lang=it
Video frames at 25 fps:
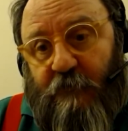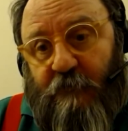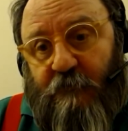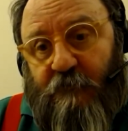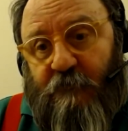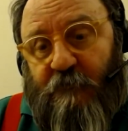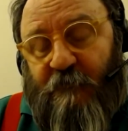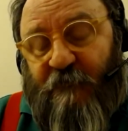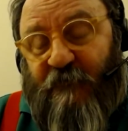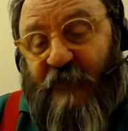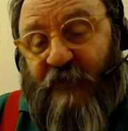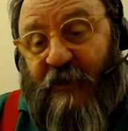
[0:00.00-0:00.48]

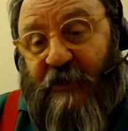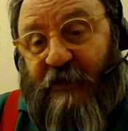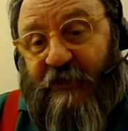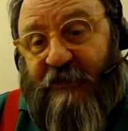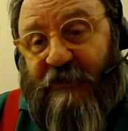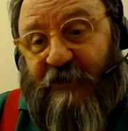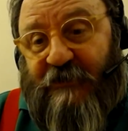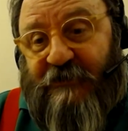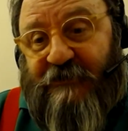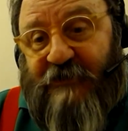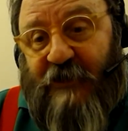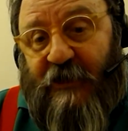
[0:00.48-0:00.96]
viene
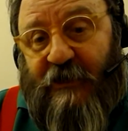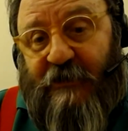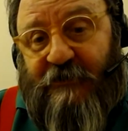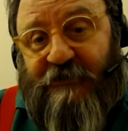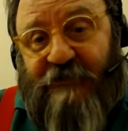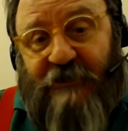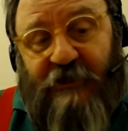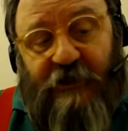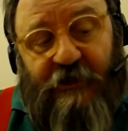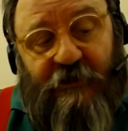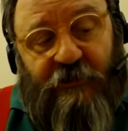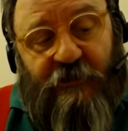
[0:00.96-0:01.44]
dal
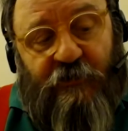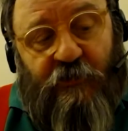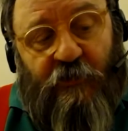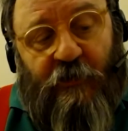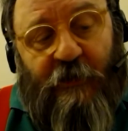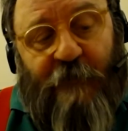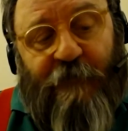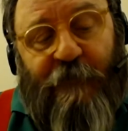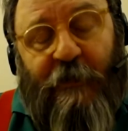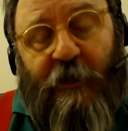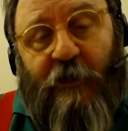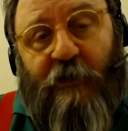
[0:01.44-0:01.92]
sanscrito, la
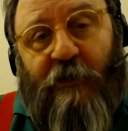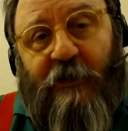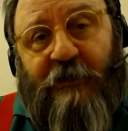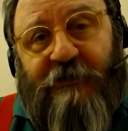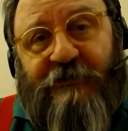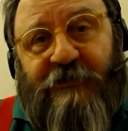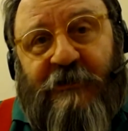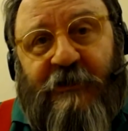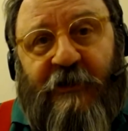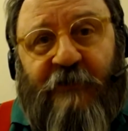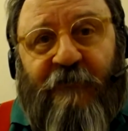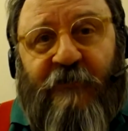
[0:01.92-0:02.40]
parola
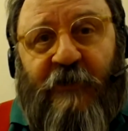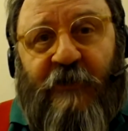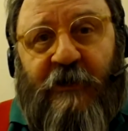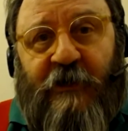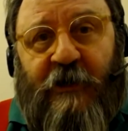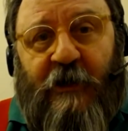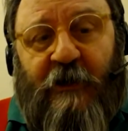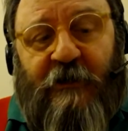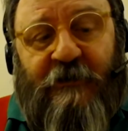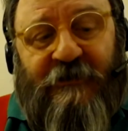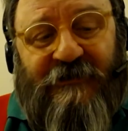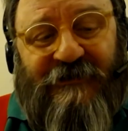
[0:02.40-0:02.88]

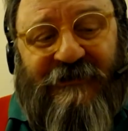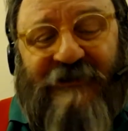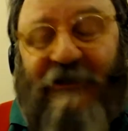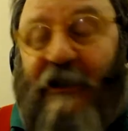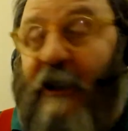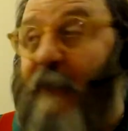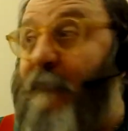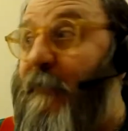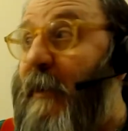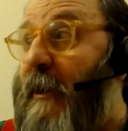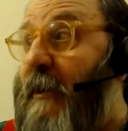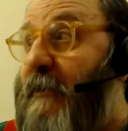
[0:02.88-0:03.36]
significa
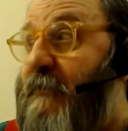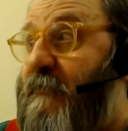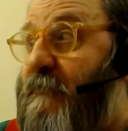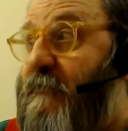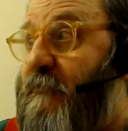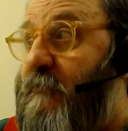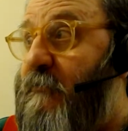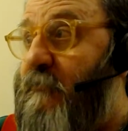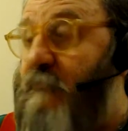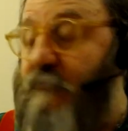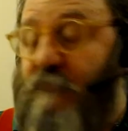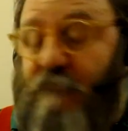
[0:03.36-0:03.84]

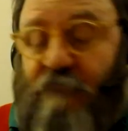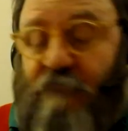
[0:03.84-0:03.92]
diramato